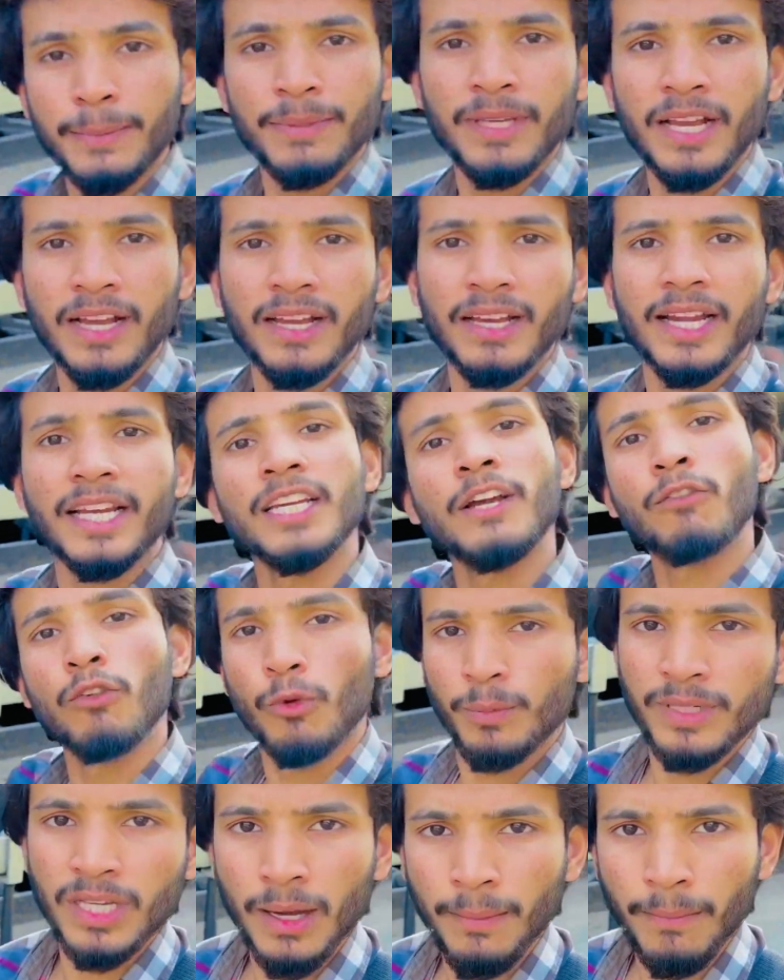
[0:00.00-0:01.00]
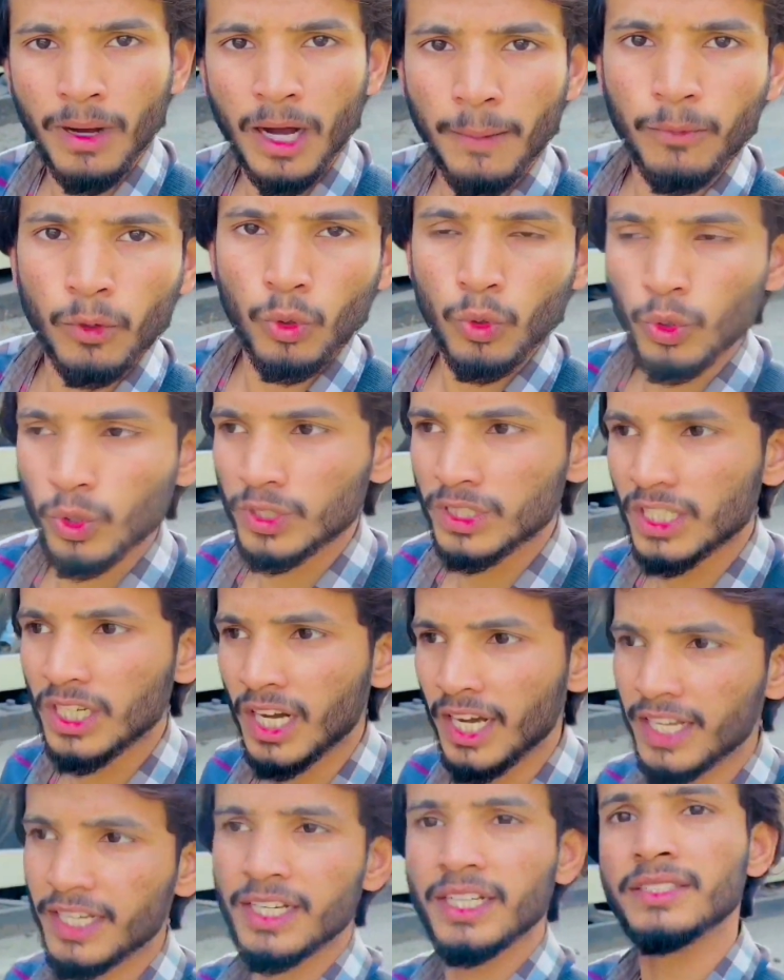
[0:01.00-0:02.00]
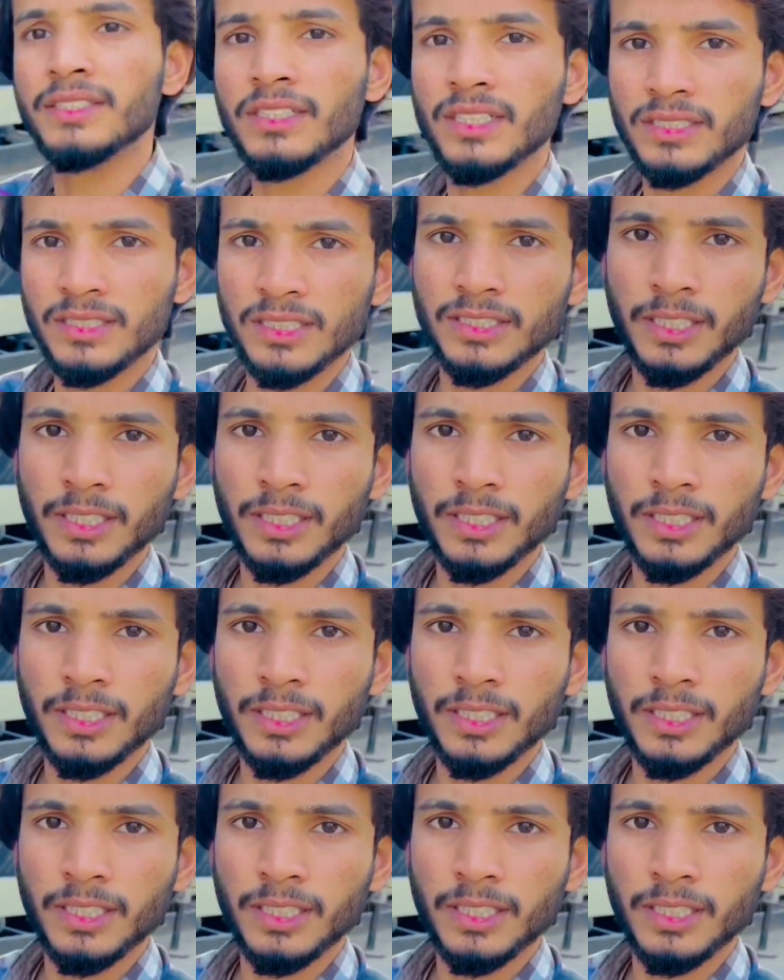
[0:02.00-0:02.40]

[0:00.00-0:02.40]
भी अगर आई है वो भी हम आप लोगों को दिखाएंगे अंदर से